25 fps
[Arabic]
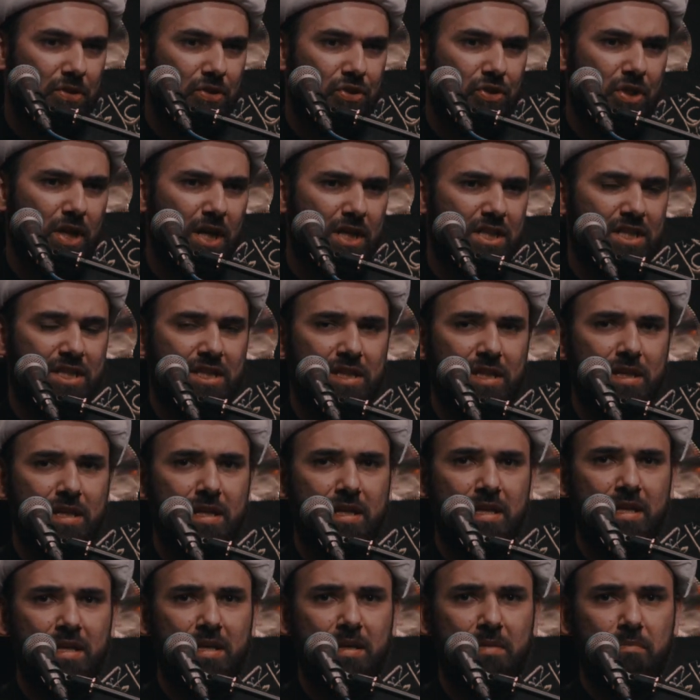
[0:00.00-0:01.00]
شخص
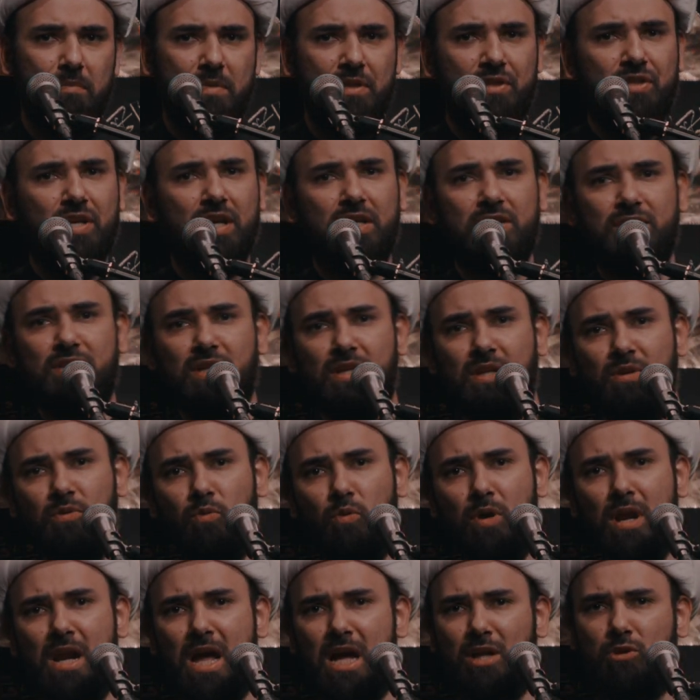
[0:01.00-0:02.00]
بشخص
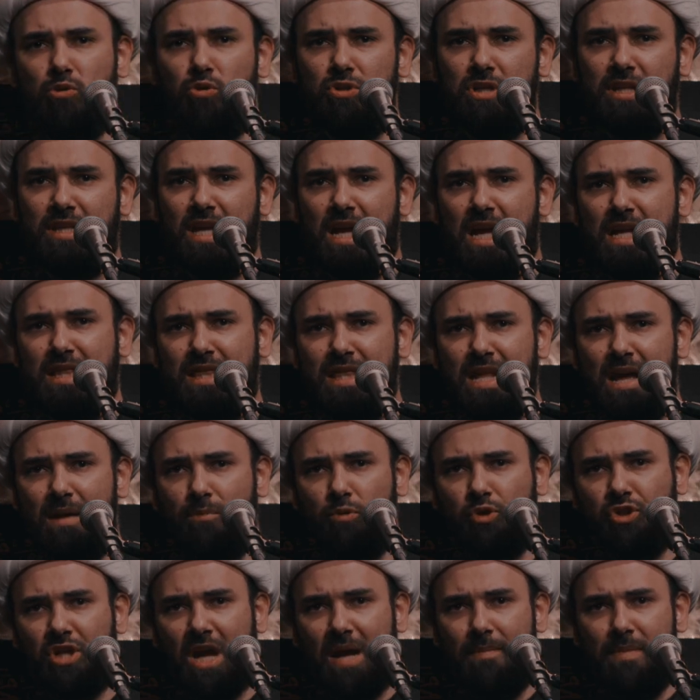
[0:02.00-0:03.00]
ولا توجد أدنى
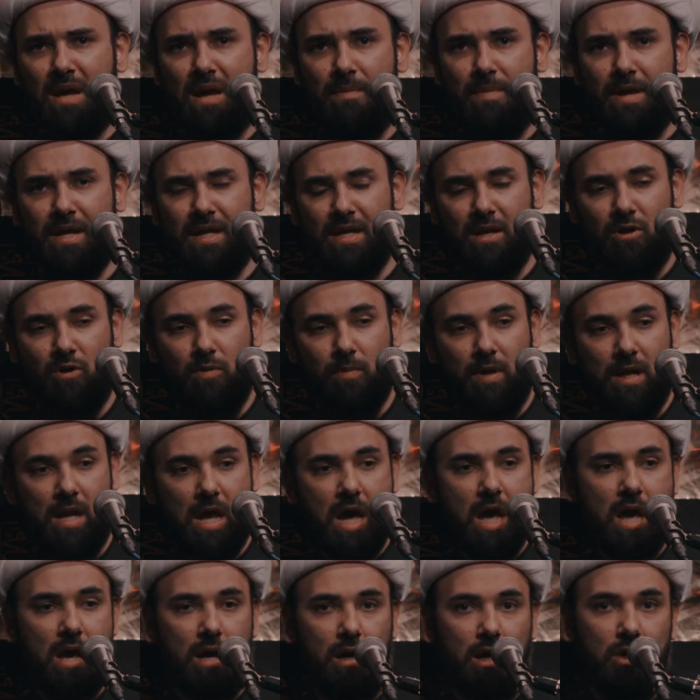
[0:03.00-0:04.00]
مشابهة بينهما
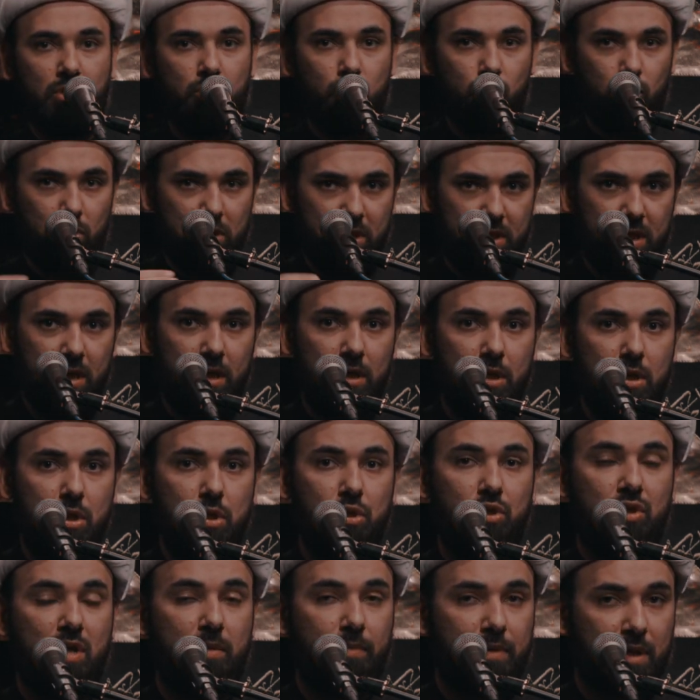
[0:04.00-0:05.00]
لا قد ولد
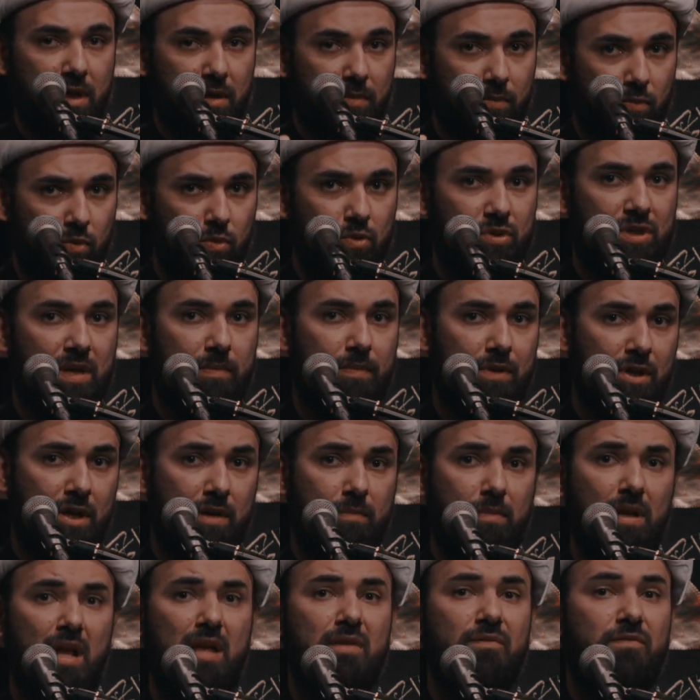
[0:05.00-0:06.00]
لي شبيه موسى بن
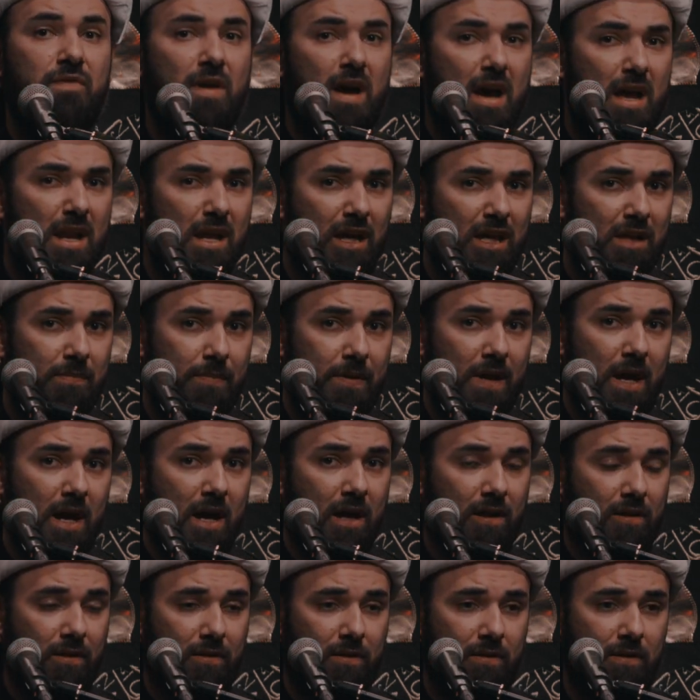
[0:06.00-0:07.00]
عمران فالق
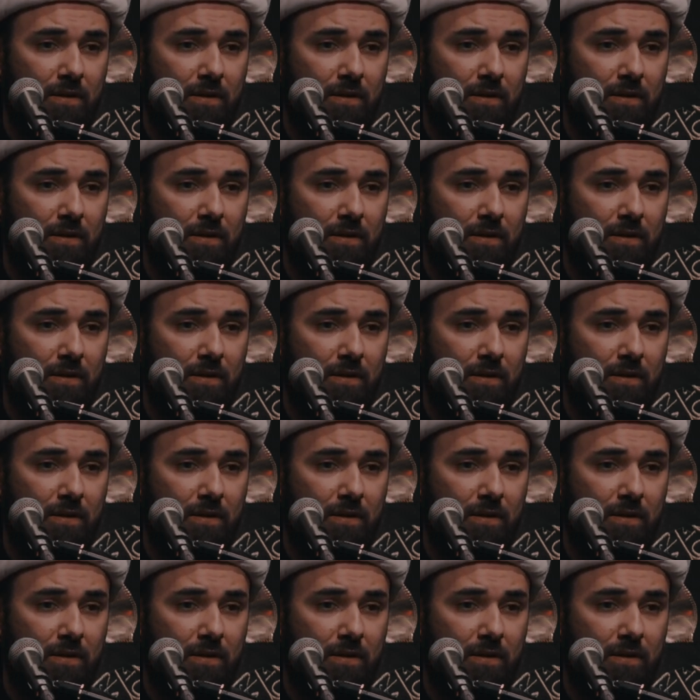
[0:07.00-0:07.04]
البحار